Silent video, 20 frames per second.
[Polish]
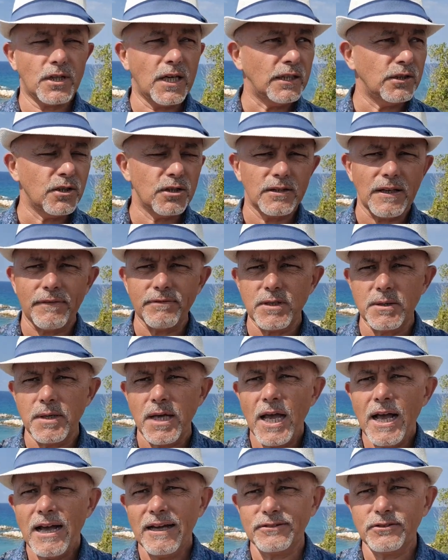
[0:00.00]
Kiedyś w dawnej
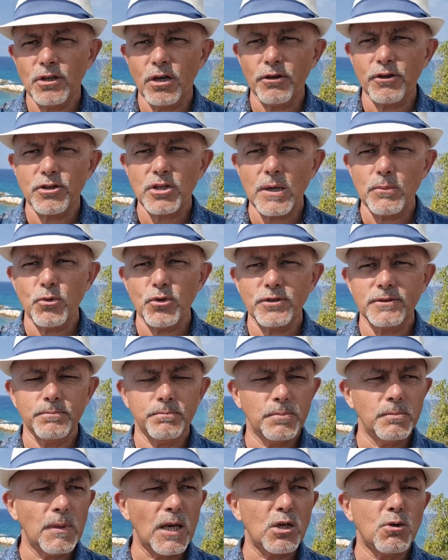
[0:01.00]
astrologii trzeba było
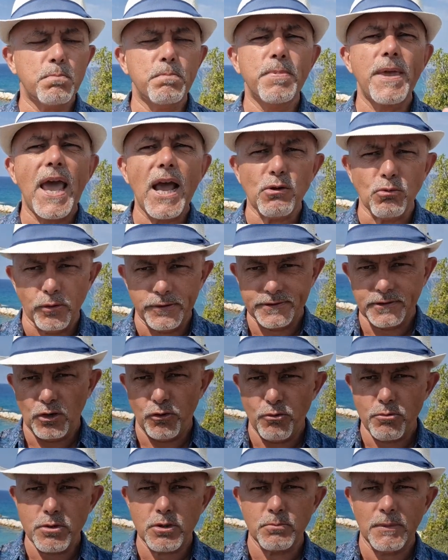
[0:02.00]
mieć biegłą
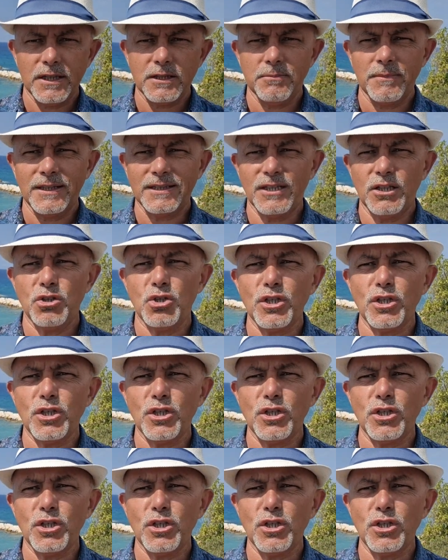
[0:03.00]
znajomość matematyki.